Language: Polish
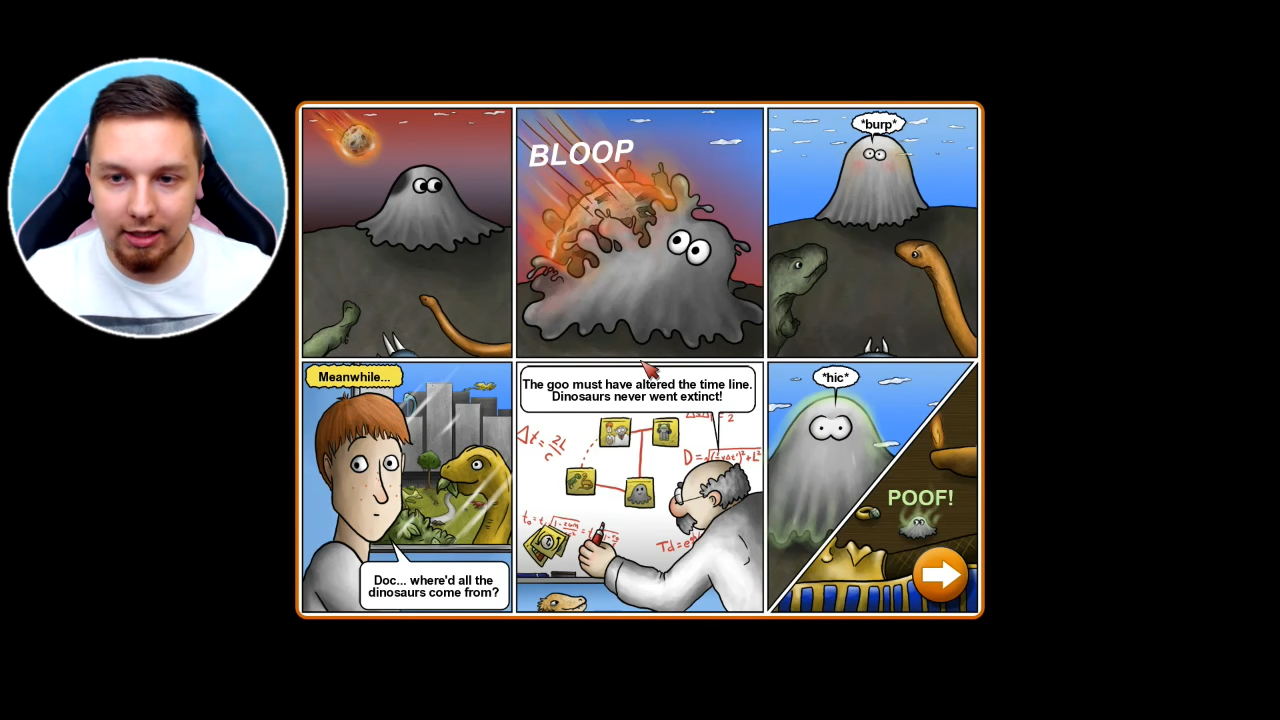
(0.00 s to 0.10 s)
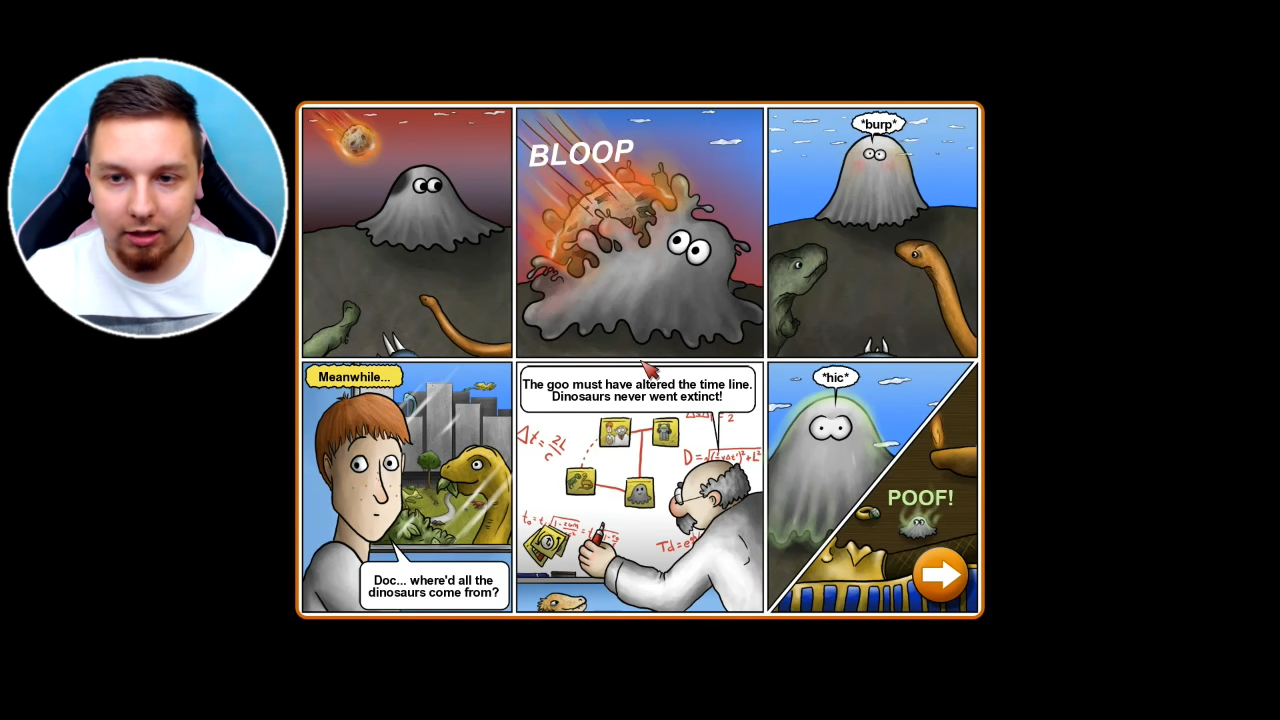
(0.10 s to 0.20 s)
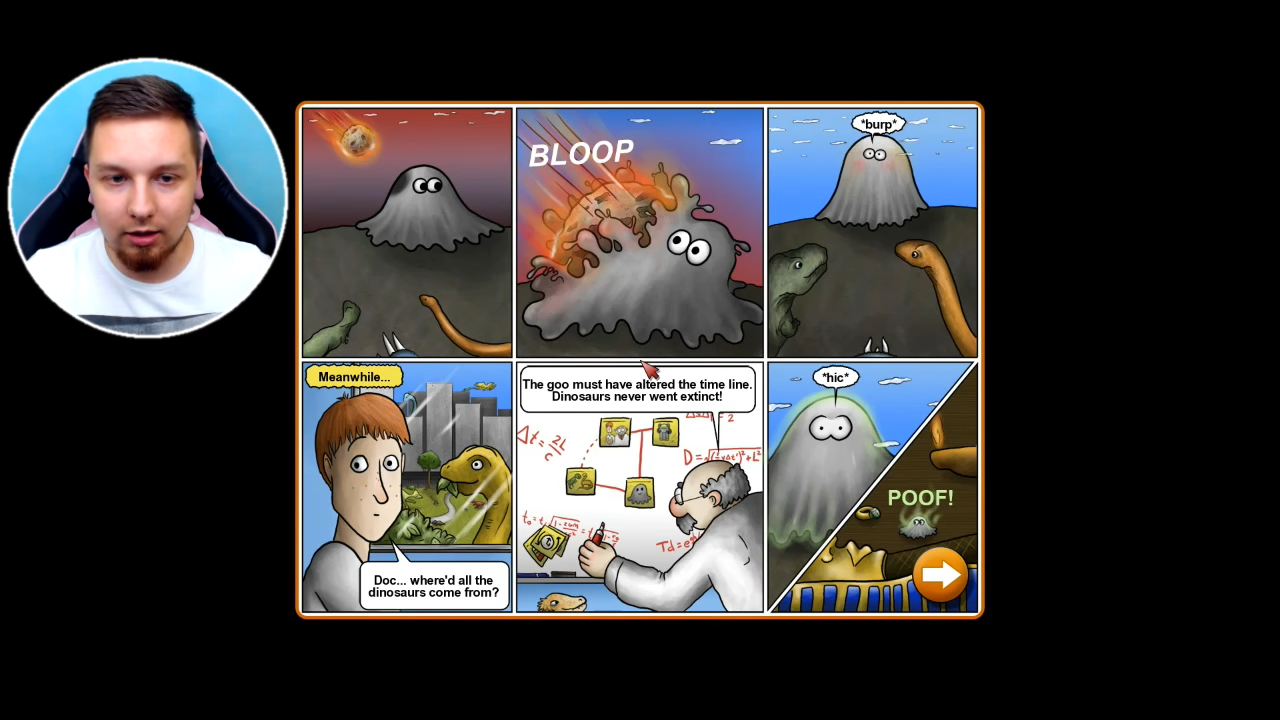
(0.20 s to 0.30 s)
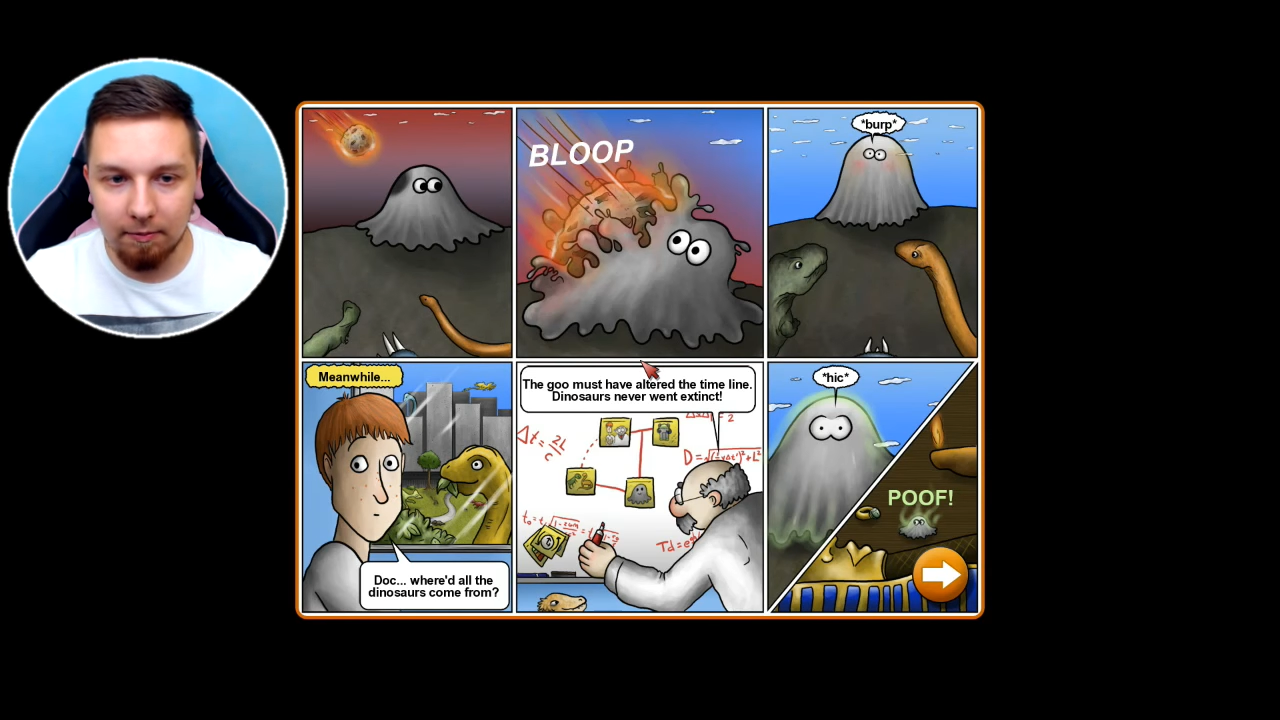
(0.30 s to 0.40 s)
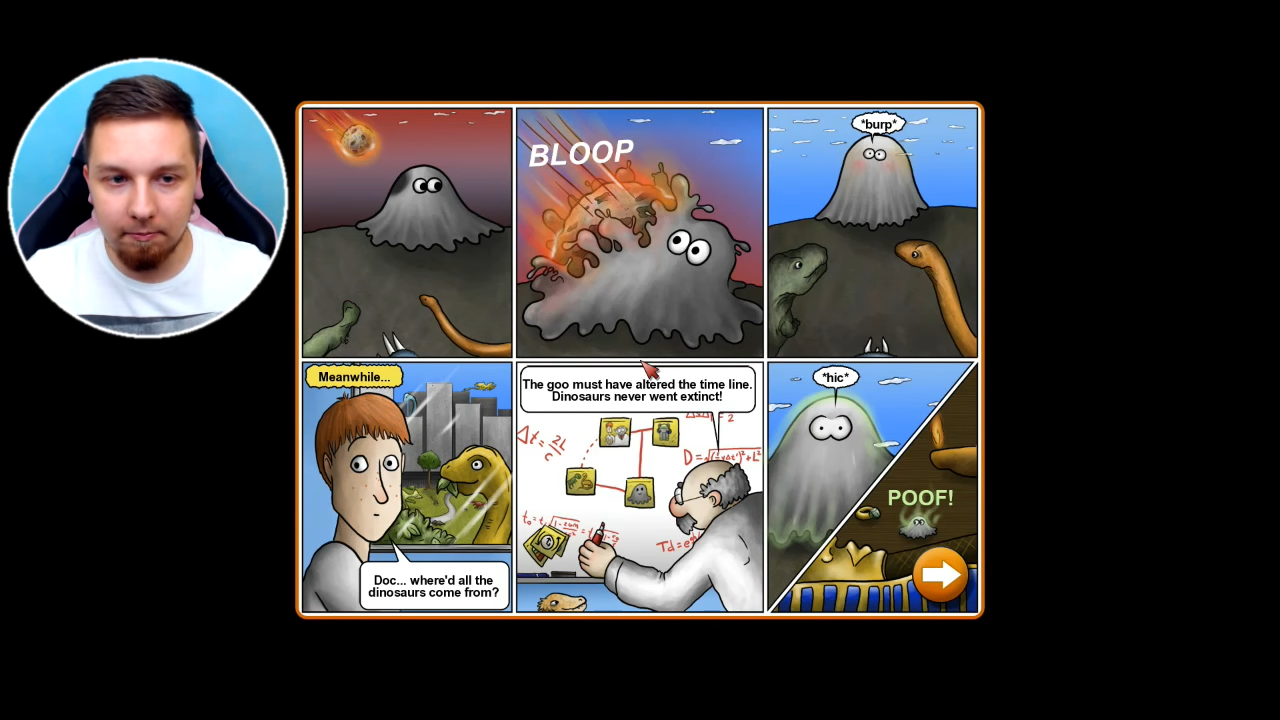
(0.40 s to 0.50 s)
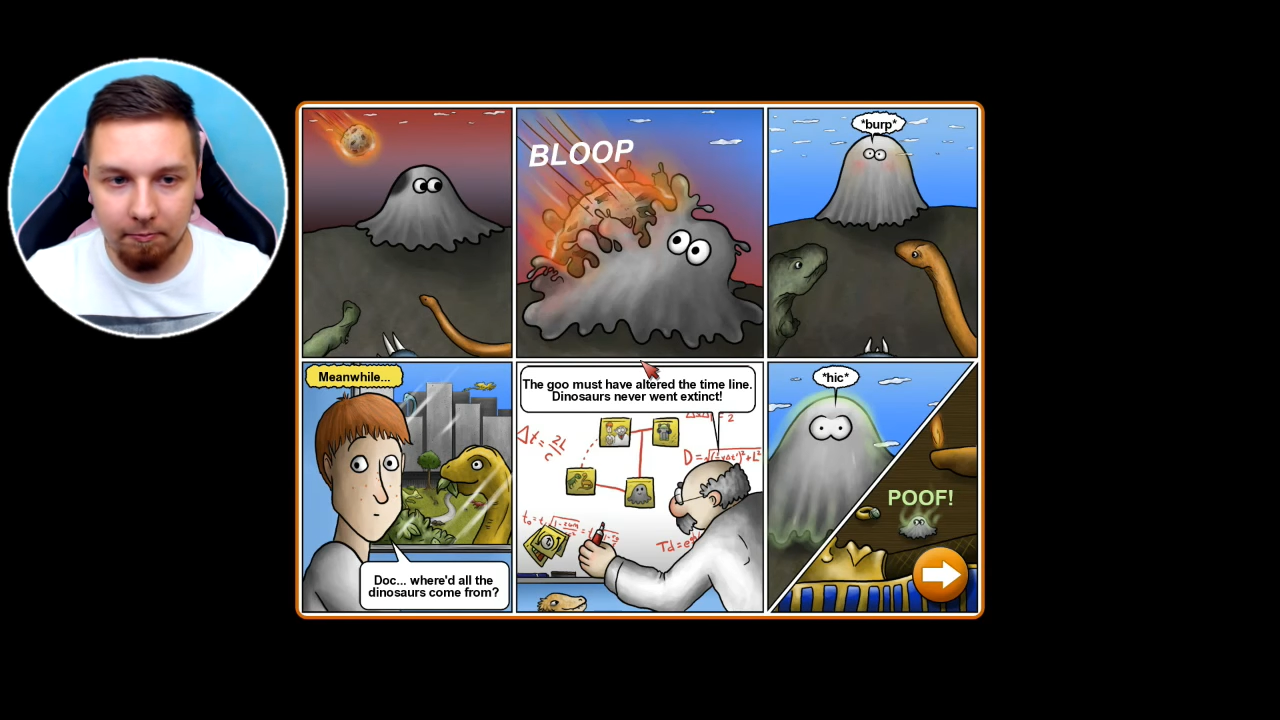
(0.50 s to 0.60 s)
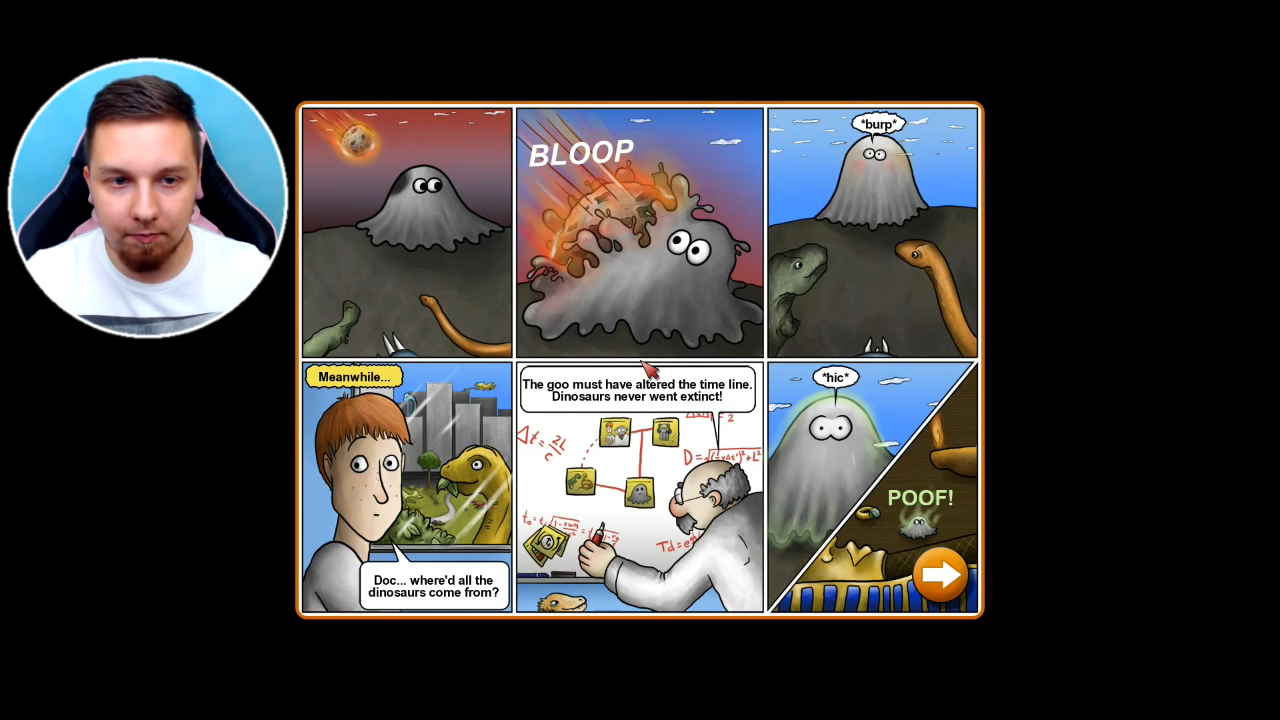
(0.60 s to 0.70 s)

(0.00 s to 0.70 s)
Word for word: ten